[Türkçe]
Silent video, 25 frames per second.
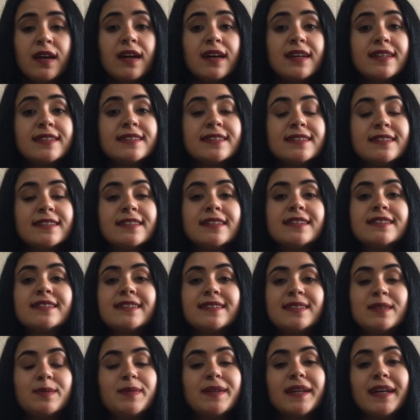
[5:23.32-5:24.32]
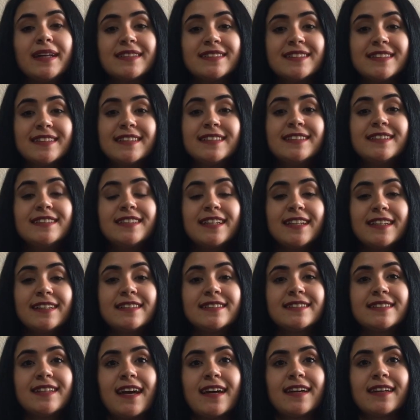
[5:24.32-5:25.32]
Aslında sesi birazcık
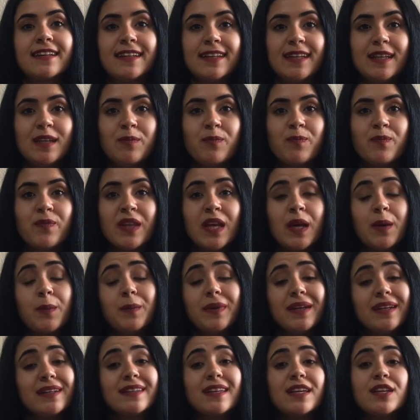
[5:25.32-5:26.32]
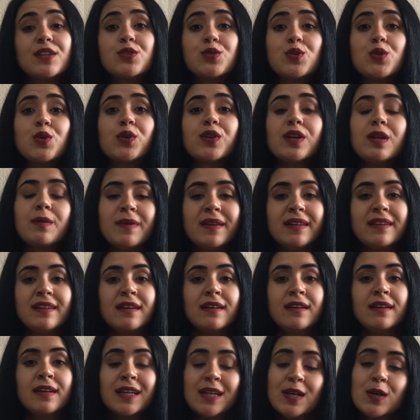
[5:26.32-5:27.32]
inceydi sanki. Bir de hiç
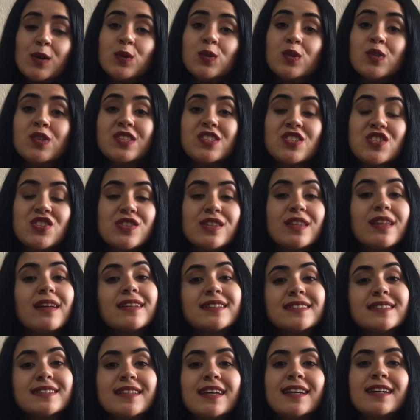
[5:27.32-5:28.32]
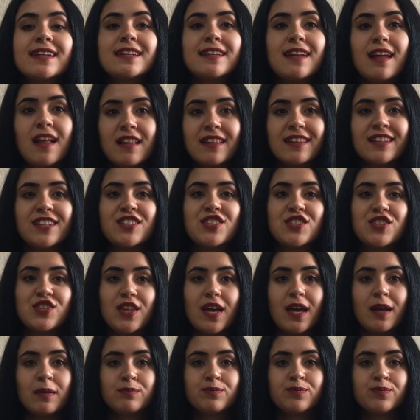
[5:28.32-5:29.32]
kükremedi. Onun dışında aslan kraldı
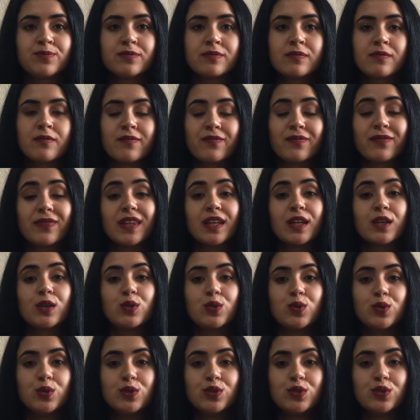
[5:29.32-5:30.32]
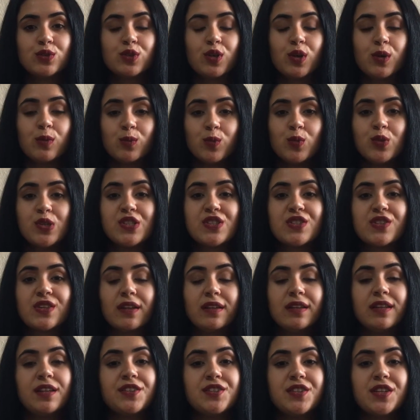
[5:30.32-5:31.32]
işte. Kurt bu işten
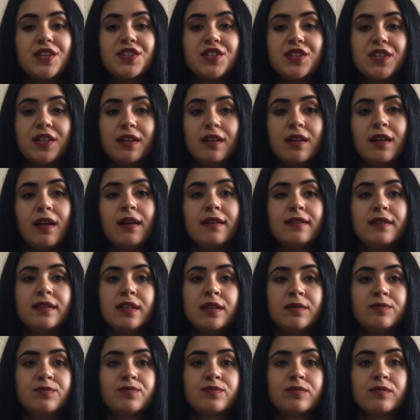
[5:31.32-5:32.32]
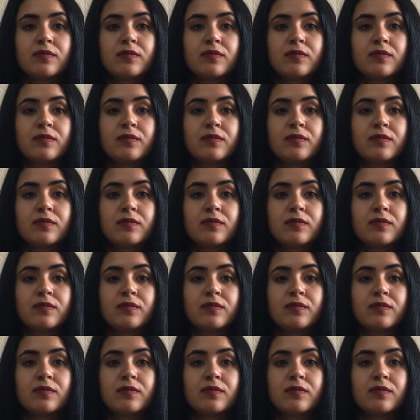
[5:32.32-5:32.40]
iyice işkillendi.